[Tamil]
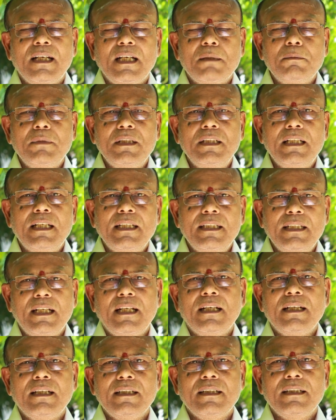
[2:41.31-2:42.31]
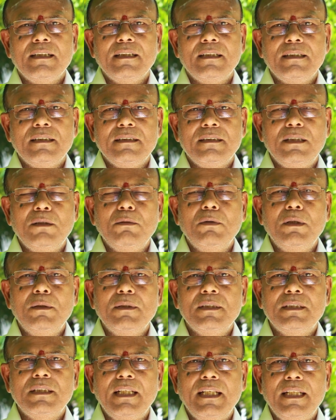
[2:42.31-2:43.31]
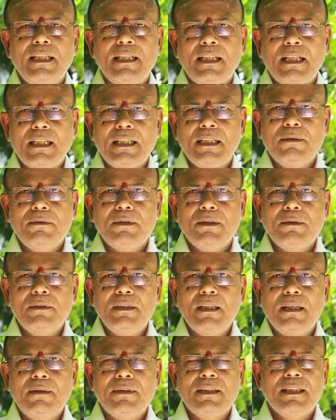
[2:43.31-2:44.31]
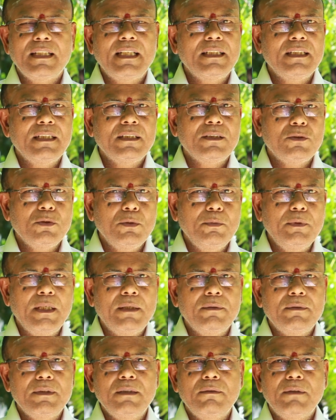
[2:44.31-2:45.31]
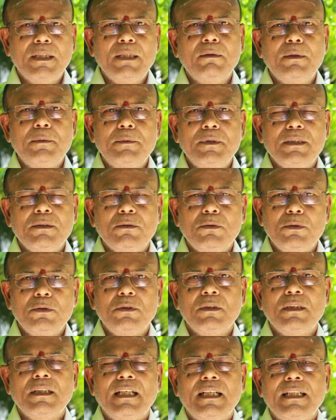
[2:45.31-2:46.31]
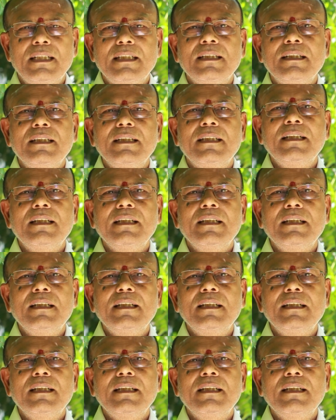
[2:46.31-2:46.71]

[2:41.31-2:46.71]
கணபதி ஐயா திருவள்ளுவர் சிலை கட்டினவர் வந்து அவர் தான் இந்த ஸ்தூபியை வந்து வடிவமைச்சு கொடுத்துருக்காரு